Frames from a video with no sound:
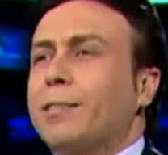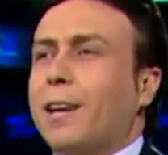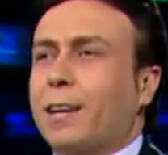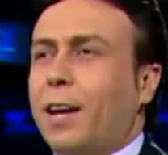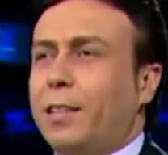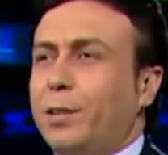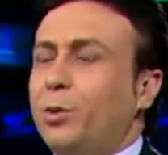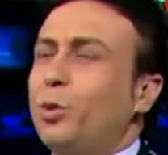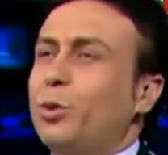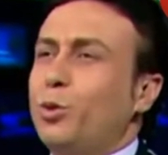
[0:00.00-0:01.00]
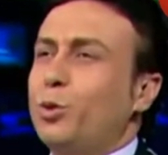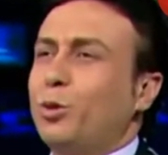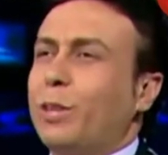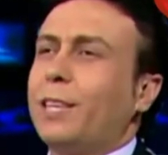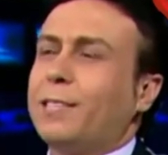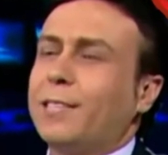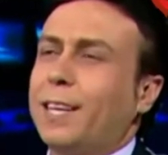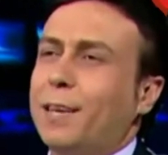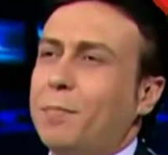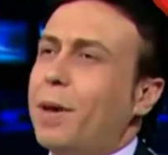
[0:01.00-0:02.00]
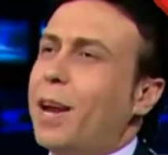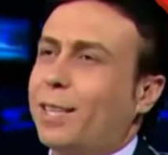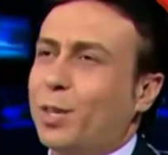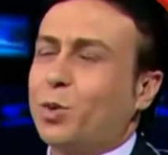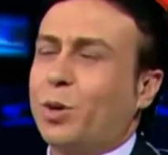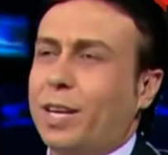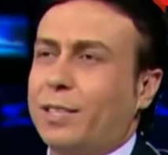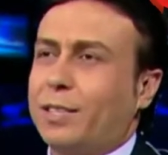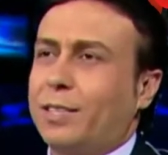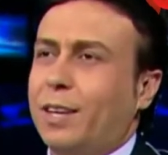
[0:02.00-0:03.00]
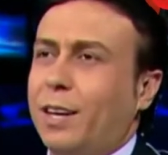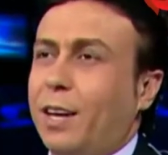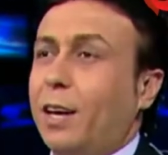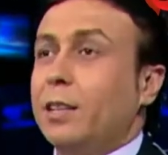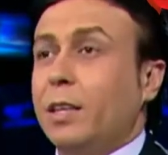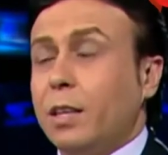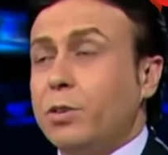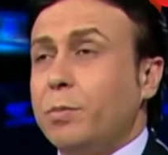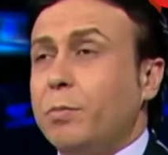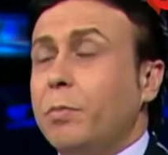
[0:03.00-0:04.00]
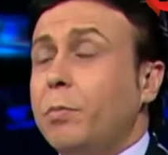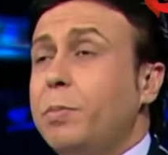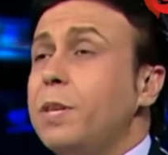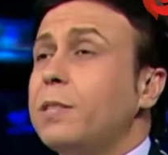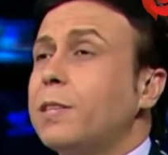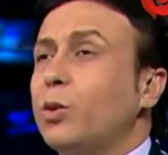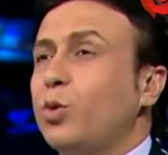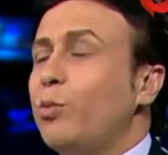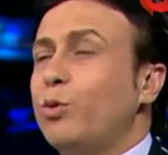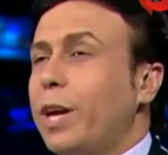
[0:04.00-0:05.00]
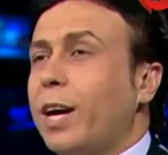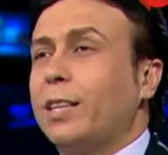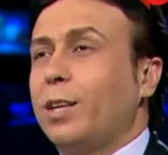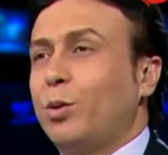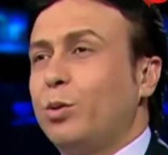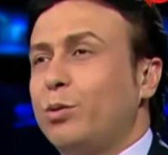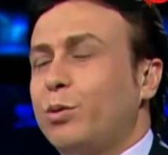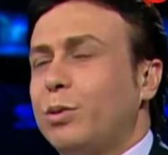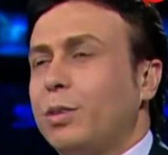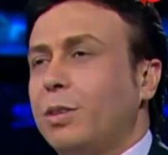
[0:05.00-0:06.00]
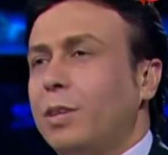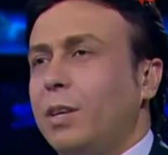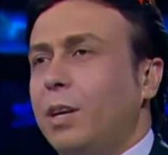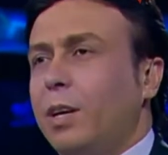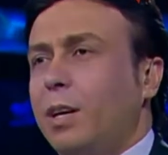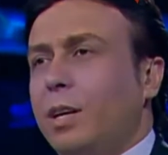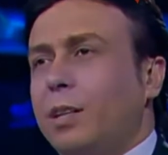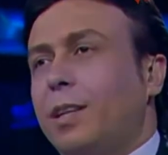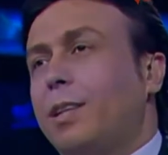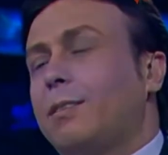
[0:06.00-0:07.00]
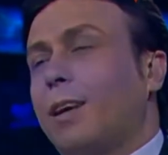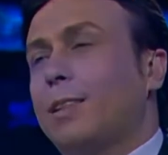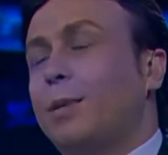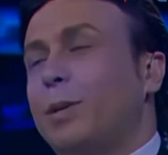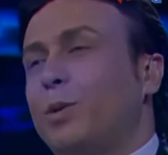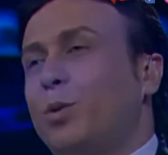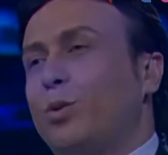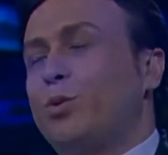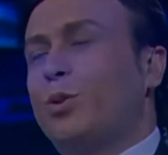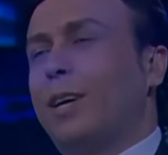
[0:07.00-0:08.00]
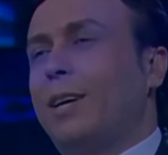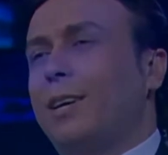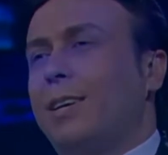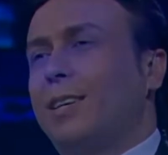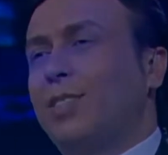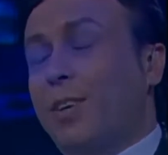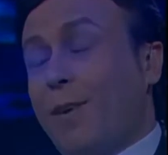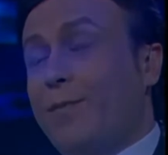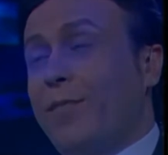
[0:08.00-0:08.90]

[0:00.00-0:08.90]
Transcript: sakallı nur yüzlü dedesine merakla sorar. Dedeciğim bir insanın ömrü ne kadar olur? Dede tatlı bir gülücükle cevap